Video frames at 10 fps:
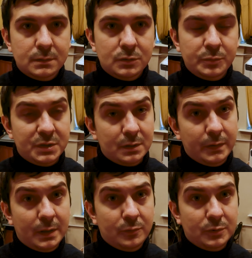Собственно
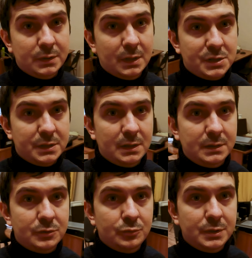говоря, вот и наша
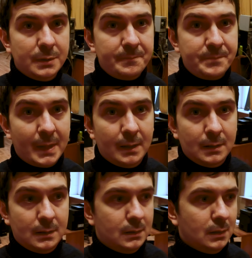телестудия.
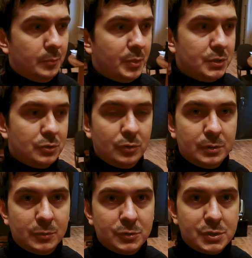Я пришел
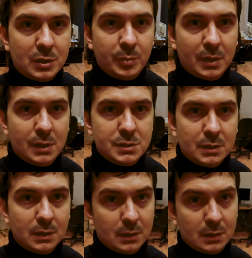немножечко
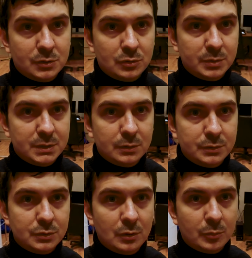пораньше, как раз чтобы
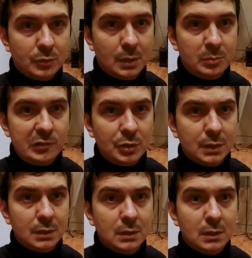сделать съемку для
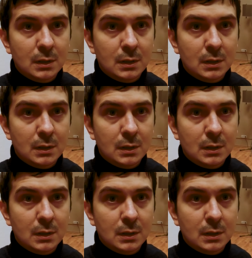блога.